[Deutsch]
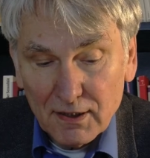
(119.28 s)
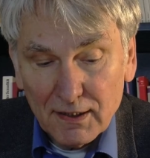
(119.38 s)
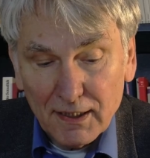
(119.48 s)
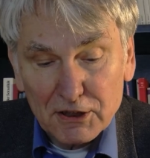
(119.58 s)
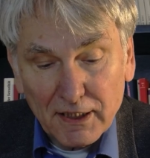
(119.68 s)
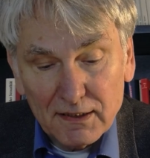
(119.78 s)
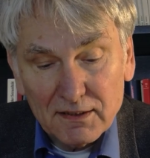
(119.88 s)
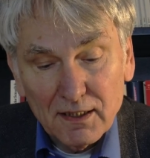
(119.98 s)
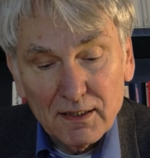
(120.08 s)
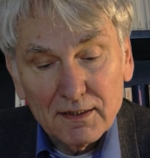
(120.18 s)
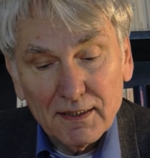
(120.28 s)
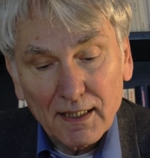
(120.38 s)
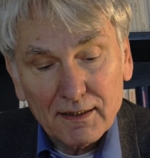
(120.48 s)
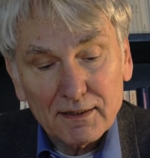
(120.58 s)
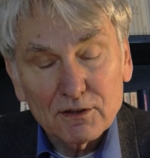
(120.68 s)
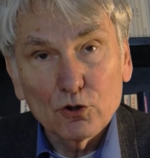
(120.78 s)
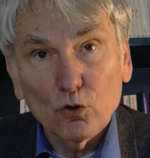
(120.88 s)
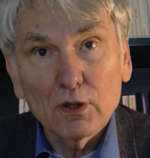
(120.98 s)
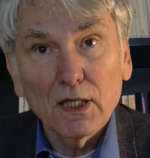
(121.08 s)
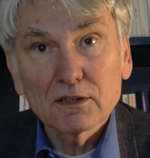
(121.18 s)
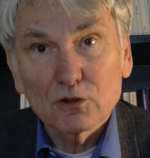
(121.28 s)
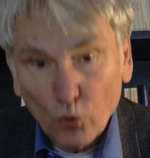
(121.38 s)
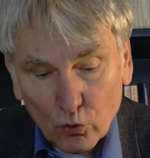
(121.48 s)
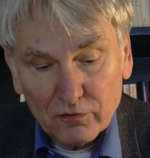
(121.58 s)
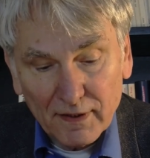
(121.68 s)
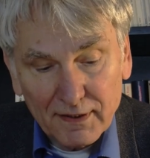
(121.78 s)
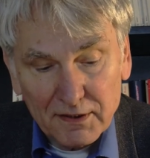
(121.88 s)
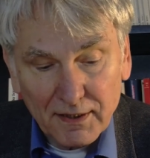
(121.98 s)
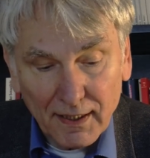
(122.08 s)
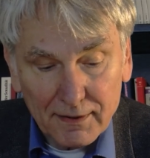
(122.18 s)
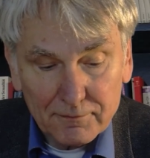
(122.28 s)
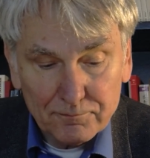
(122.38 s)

Er stellt die Aggression als notwendig dar